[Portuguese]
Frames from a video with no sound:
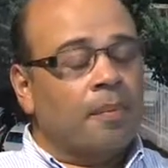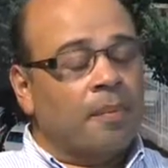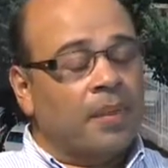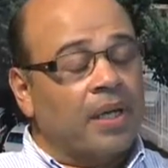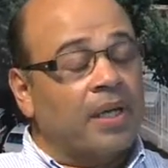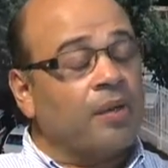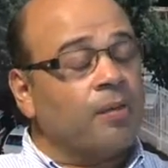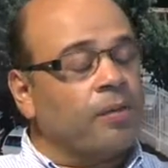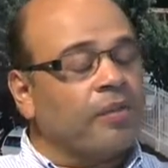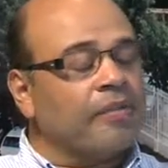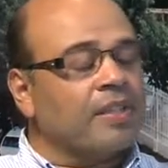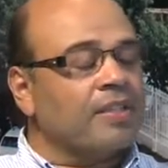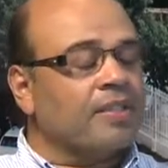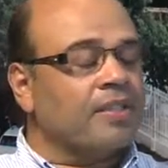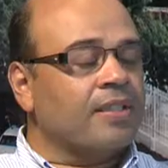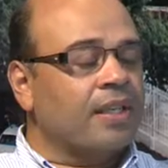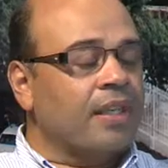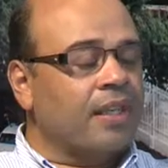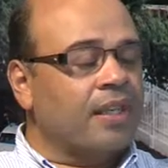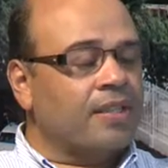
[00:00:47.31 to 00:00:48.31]
para a
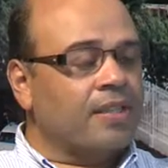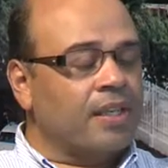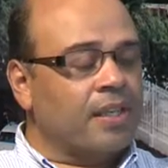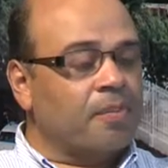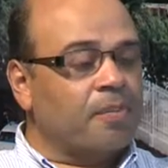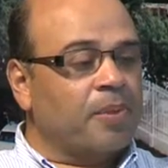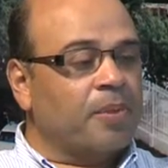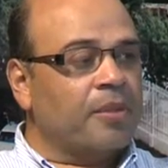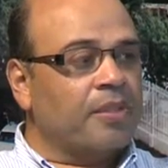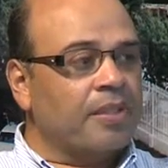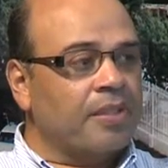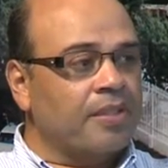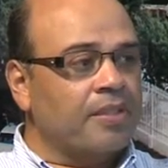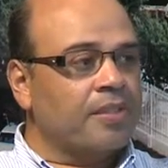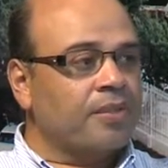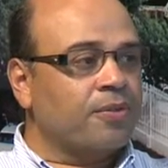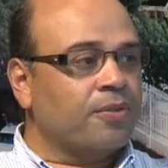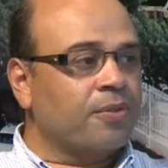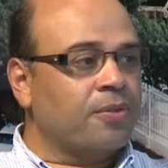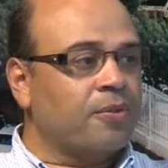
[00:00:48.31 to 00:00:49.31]
universidade, a
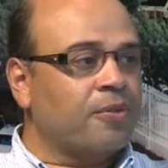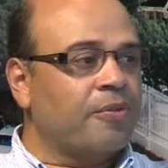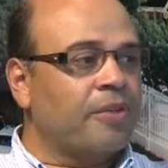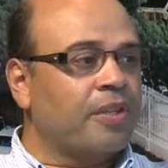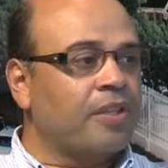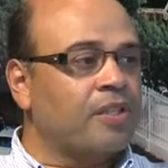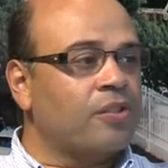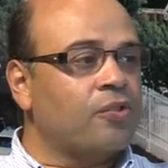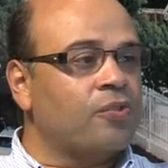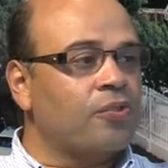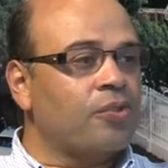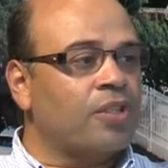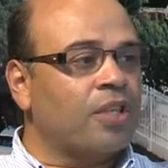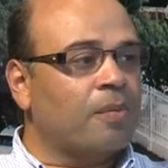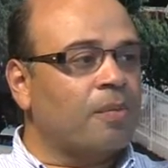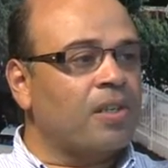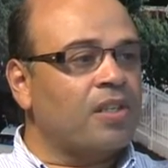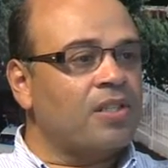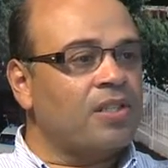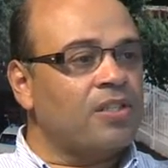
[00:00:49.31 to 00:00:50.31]
importância dos convênios é
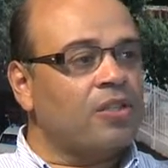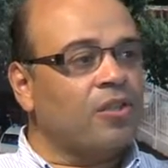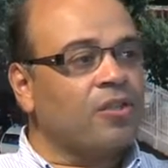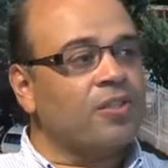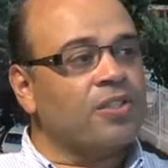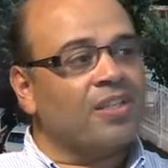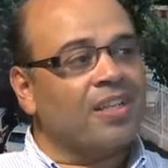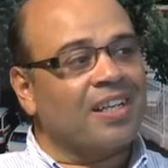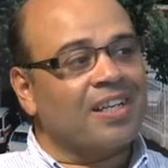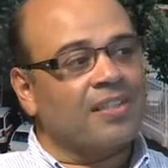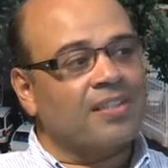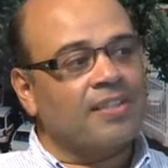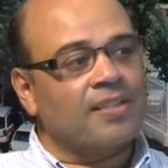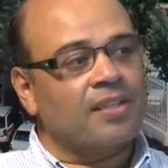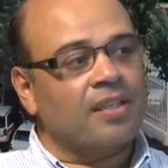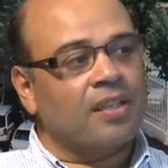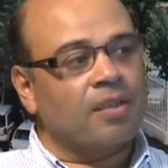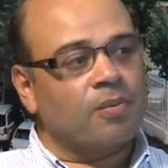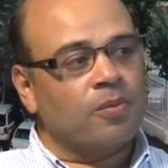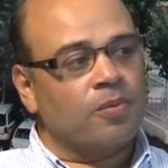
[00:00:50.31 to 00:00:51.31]
justamente que nós
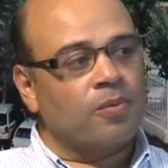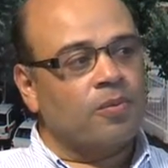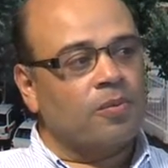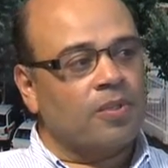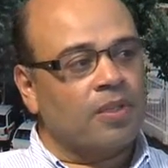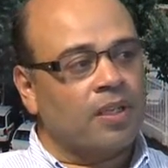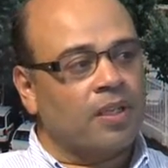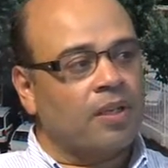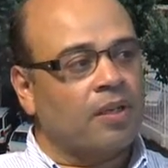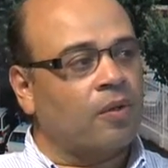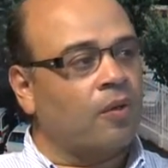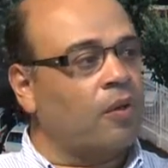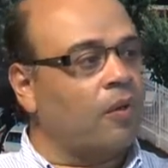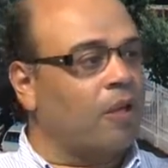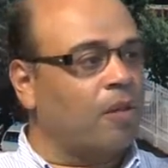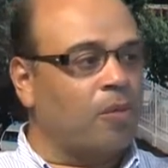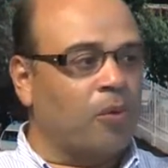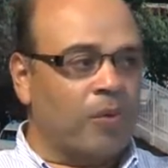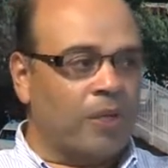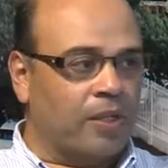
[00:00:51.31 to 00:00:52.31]
trazemos né,
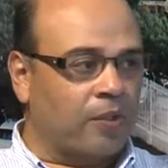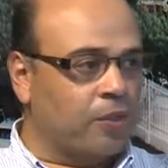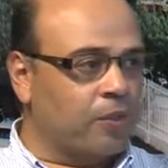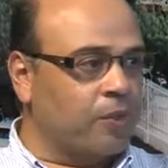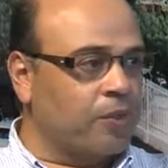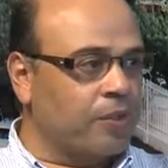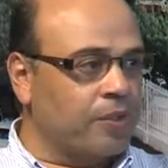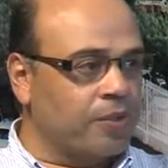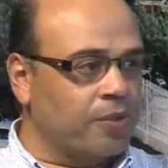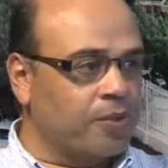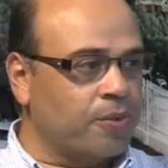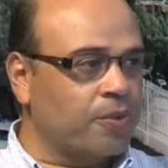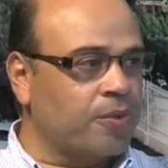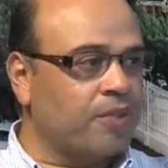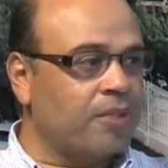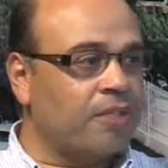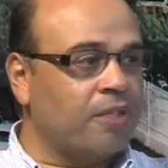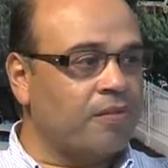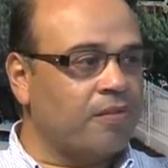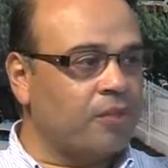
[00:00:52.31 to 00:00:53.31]
colaboradores ou
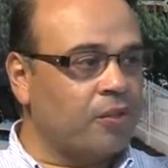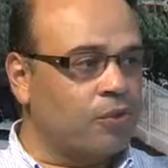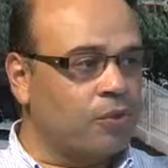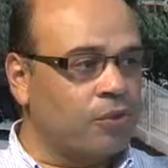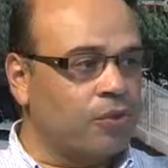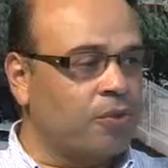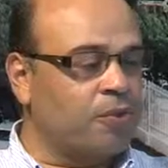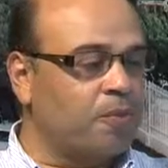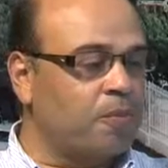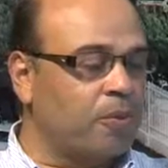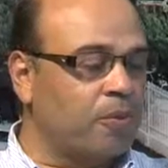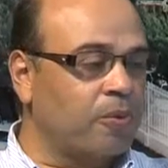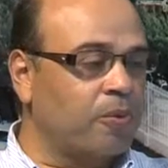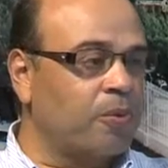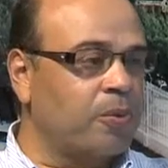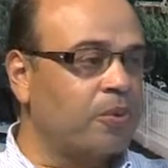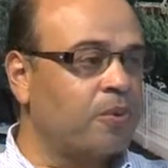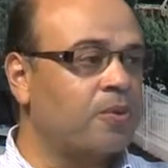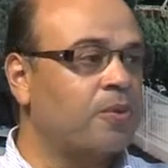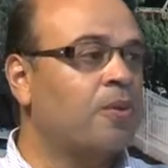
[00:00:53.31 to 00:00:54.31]
servidores
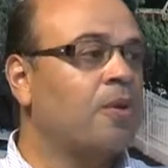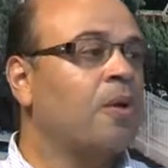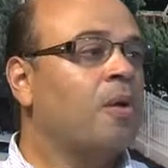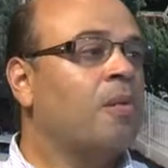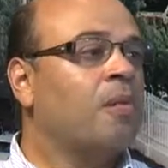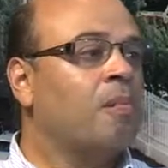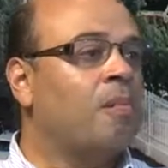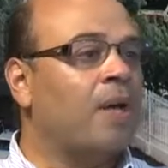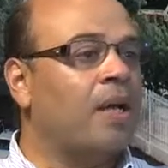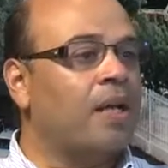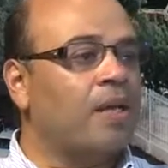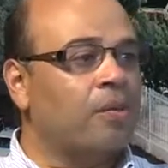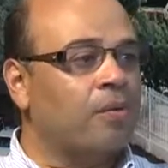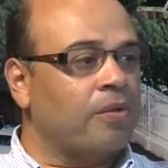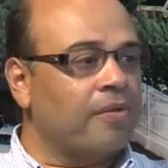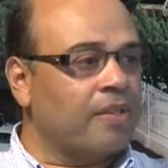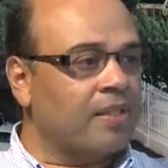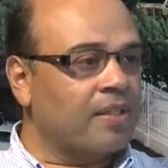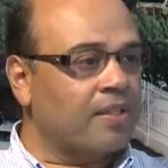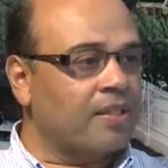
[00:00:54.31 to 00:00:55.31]
públicos para a
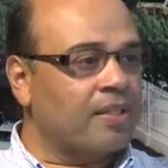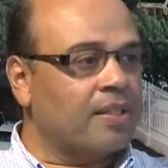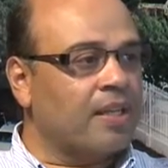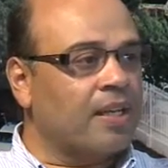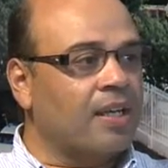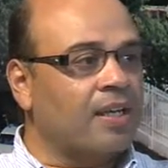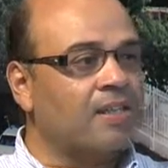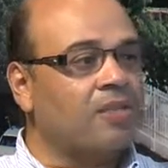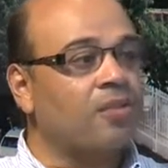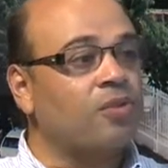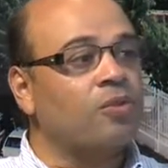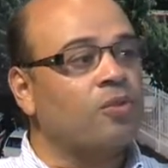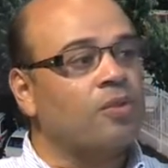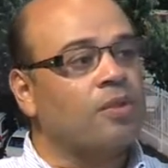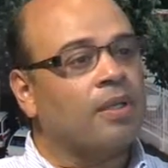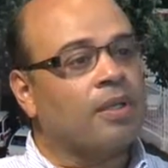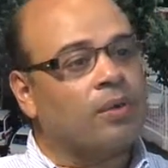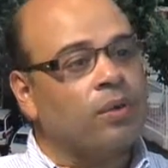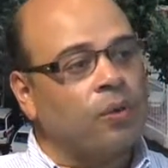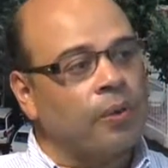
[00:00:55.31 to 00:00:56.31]
universidade
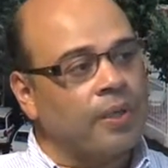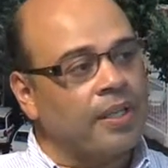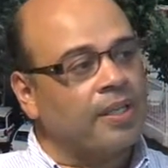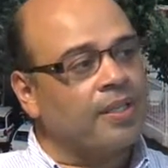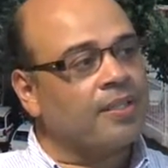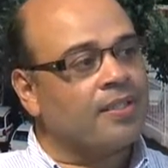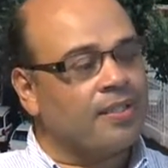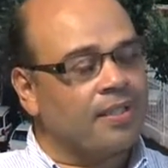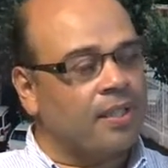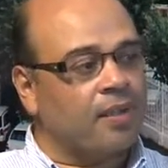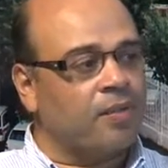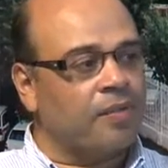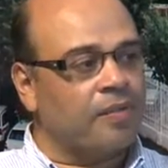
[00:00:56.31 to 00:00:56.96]
conhecer a